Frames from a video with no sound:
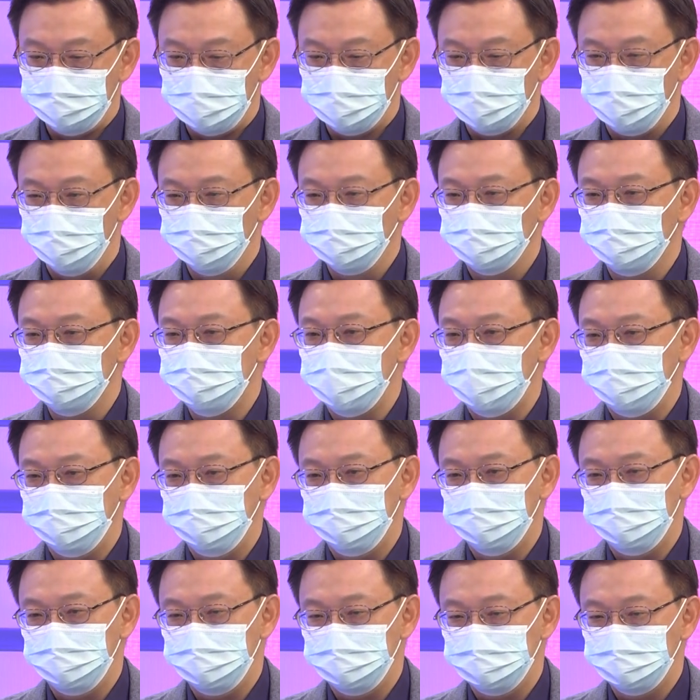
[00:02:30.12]
ในกลุ่มตัวอย่า
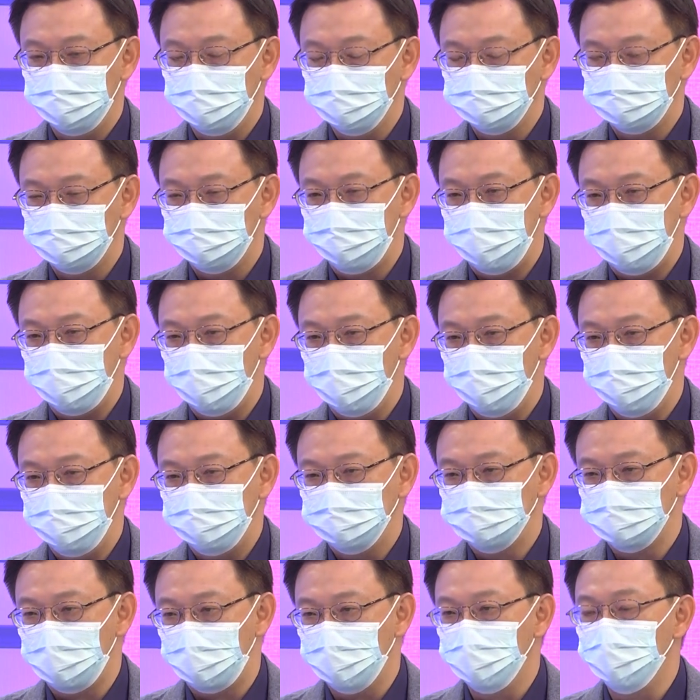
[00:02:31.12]
งเนี่ยนะฮะเราจะแบ่งออก
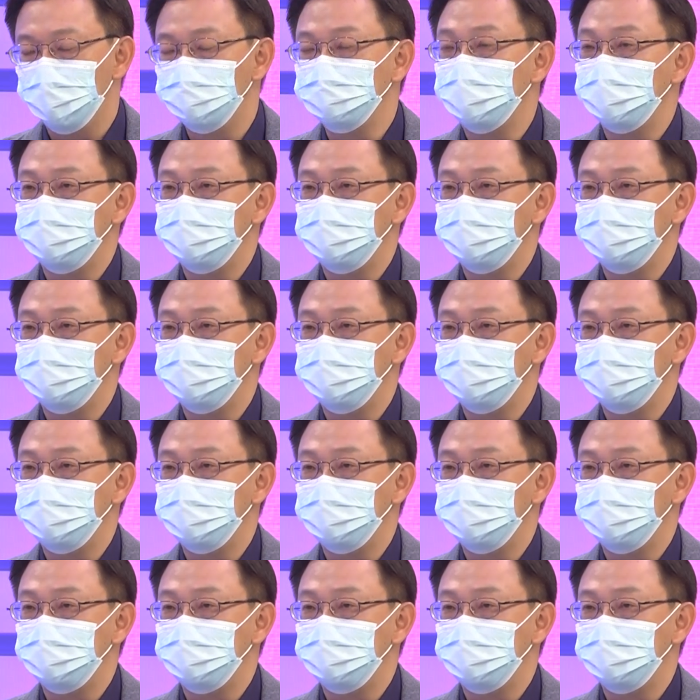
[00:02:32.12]
เป็นสองกลุ่มให